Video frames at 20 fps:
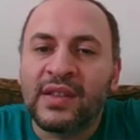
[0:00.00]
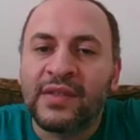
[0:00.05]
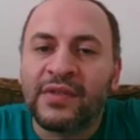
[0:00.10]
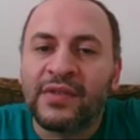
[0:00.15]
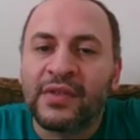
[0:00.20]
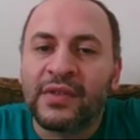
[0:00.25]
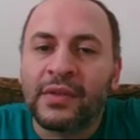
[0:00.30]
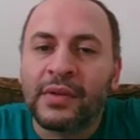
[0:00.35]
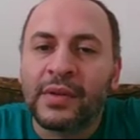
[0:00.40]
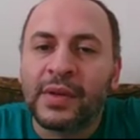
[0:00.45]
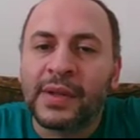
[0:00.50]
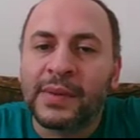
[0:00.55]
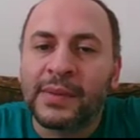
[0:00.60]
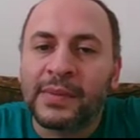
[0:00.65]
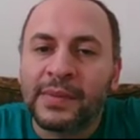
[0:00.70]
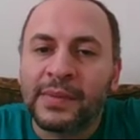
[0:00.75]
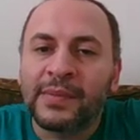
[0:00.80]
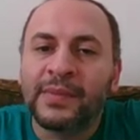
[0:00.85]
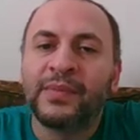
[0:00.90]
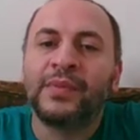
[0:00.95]
صفر
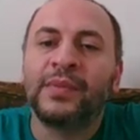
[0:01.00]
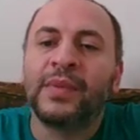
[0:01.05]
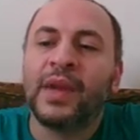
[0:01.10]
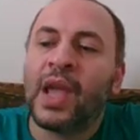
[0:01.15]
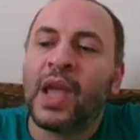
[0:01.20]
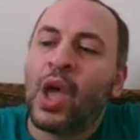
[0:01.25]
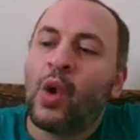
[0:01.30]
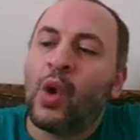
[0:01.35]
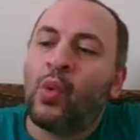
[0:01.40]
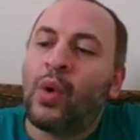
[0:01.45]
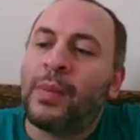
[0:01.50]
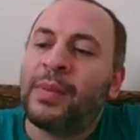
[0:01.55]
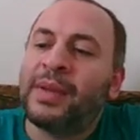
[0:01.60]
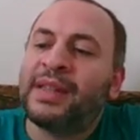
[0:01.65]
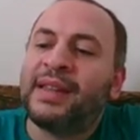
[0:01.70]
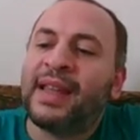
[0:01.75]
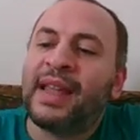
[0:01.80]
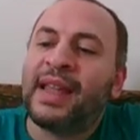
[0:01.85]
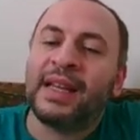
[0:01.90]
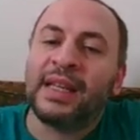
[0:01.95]

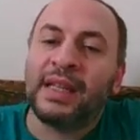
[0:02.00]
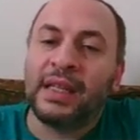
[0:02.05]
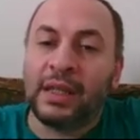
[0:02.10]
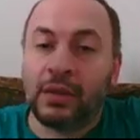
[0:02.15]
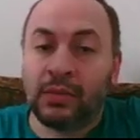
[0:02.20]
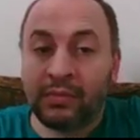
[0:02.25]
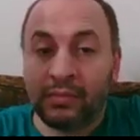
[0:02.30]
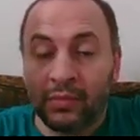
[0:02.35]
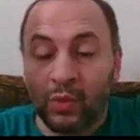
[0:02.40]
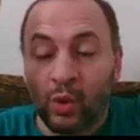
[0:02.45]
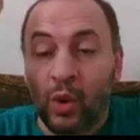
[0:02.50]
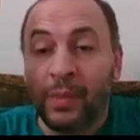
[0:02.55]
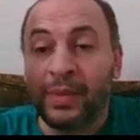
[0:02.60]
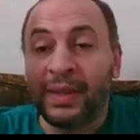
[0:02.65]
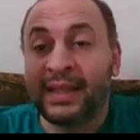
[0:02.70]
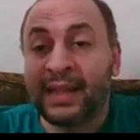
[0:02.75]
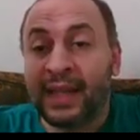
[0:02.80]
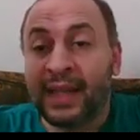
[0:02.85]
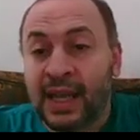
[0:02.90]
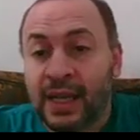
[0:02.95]
وبالتالي
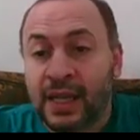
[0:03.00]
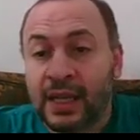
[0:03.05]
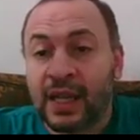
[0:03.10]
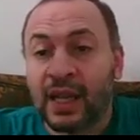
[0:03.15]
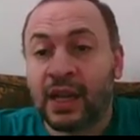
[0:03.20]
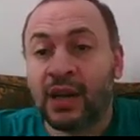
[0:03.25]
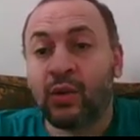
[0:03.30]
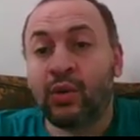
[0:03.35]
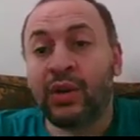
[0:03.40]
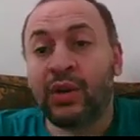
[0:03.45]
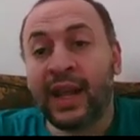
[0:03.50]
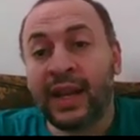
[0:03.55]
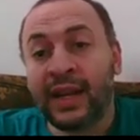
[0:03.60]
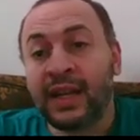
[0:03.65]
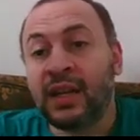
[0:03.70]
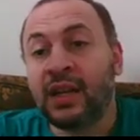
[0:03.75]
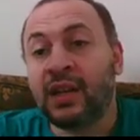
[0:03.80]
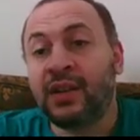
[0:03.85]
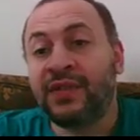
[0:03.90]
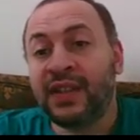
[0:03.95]
وبالتالي احنا كنا
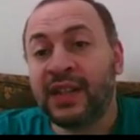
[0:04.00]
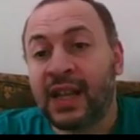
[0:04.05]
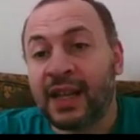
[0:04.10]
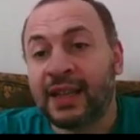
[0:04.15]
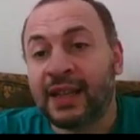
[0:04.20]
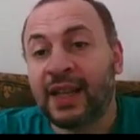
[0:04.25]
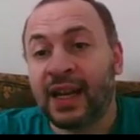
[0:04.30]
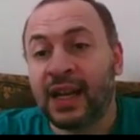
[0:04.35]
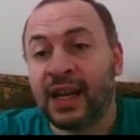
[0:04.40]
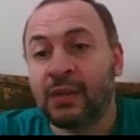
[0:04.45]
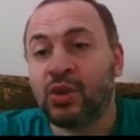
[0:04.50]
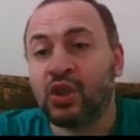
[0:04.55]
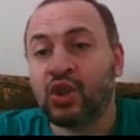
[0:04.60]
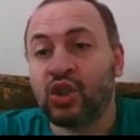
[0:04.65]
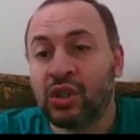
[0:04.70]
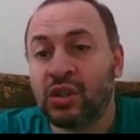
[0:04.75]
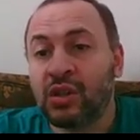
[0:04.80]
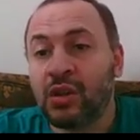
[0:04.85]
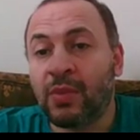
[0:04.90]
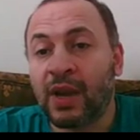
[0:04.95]
قايلين ان في ثلاث حاجات
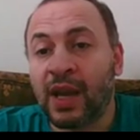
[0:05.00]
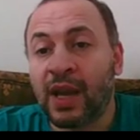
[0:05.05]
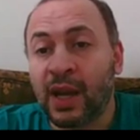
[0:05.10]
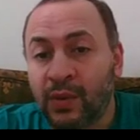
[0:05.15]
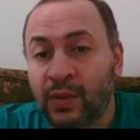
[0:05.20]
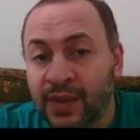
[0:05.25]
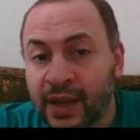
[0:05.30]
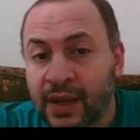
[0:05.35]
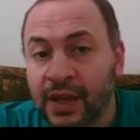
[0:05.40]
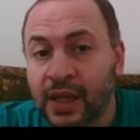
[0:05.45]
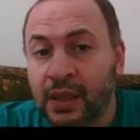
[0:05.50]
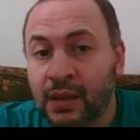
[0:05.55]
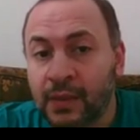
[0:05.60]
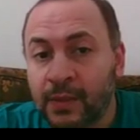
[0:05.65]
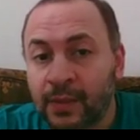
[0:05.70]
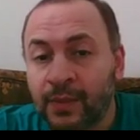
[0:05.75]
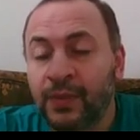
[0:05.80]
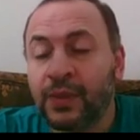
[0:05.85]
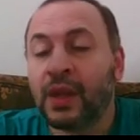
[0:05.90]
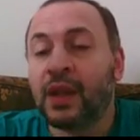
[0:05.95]
بتشد الميه لو
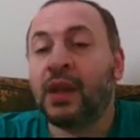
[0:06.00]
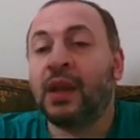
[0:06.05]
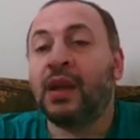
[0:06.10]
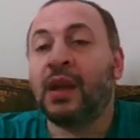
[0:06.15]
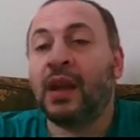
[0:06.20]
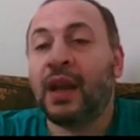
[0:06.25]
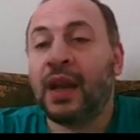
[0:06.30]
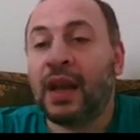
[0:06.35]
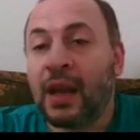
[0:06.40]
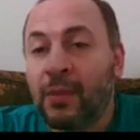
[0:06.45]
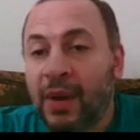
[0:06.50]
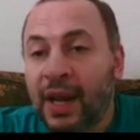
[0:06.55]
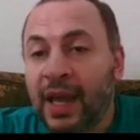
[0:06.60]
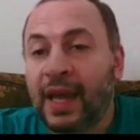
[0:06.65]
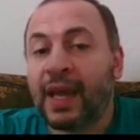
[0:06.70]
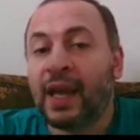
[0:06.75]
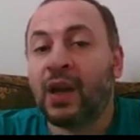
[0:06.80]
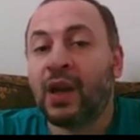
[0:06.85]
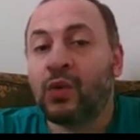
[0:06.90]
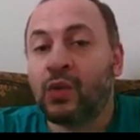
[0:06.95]
فاكرين
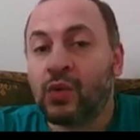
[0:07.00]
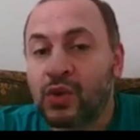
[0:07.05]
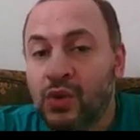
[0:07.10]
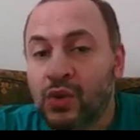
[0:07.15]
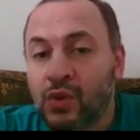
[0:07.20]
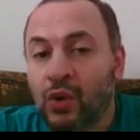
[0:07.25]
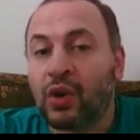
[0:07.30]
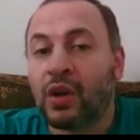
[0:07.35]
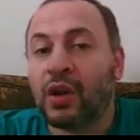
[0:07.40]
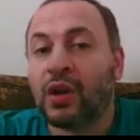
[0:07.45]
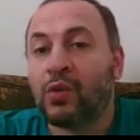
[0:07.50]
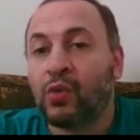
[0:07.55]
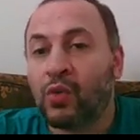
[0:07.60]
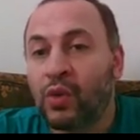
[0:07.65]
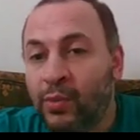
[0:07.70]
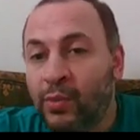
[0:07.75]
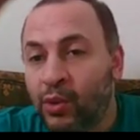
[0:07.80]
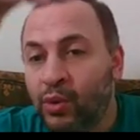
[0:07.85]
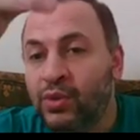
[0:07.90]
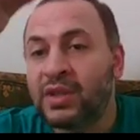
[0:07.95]
الاملاح والسكر
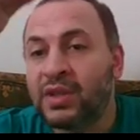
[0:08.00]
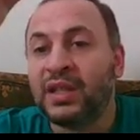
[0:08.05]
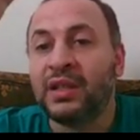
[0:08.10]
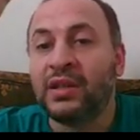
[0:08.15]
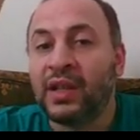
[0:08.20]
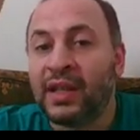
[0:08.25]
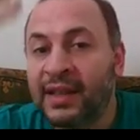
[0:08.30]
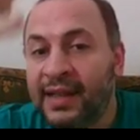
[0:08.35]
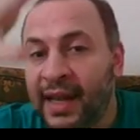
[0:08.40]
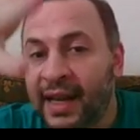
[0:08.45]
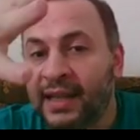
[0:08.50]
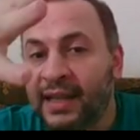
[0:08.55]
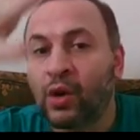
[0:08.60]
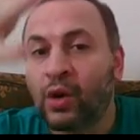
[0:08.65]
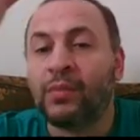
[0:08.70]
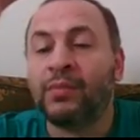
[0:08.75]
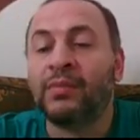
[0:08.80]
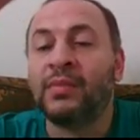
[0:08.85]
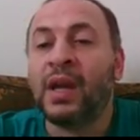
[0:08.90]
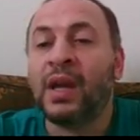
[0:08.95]
والبروتين الثلاثه
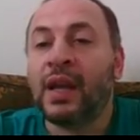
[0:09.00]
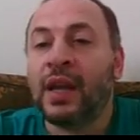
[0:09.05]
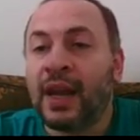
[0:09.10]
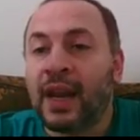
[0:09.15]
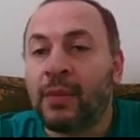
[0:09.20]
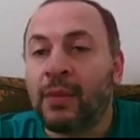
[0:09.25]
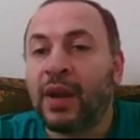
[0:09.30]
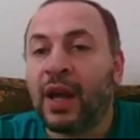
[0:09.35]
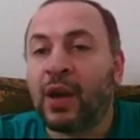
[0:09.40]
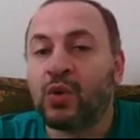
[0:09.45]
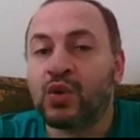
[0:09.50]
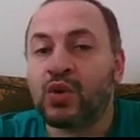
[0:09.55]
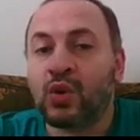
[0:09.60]
هم الاملاح